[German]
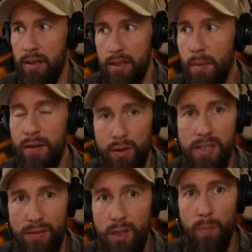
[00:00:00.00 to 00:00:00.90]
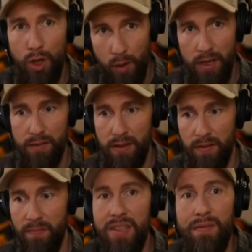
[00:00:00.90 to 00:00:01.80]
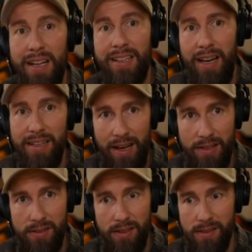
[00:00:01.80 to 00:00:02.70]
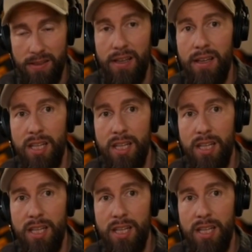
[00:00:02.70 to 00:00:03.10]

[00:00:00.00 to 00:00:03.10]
Niemand wird das Video bescheuert finden, weil keine Hasen drin sind.